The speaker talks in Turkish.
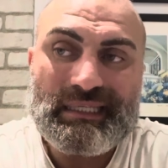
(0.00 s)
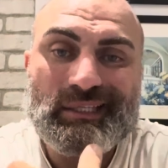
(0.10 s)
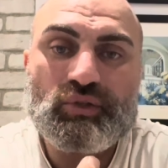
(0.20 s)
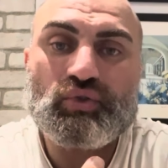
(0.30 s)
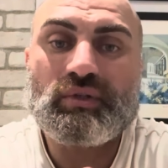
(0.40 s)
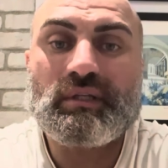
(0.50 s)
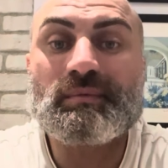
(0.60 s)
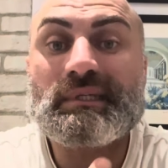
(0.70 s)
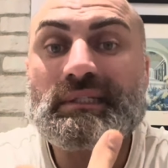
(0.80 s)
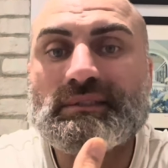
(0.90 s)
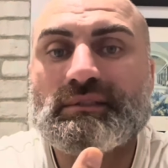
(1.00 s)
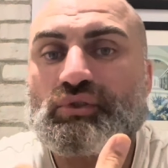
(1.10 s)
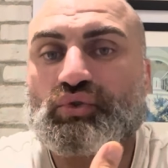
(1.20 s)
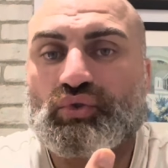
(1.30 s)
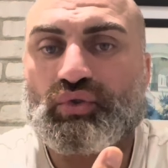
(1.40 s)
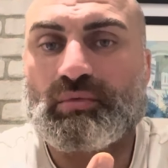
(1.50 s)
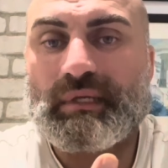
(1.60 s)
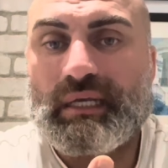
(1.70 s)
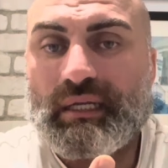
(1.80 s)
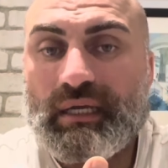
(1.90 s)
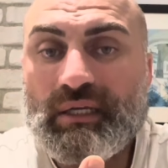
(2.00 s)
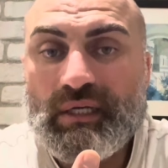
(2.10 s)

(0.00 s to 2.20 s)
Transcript: ilk kür gibi hızlı su tutumu yani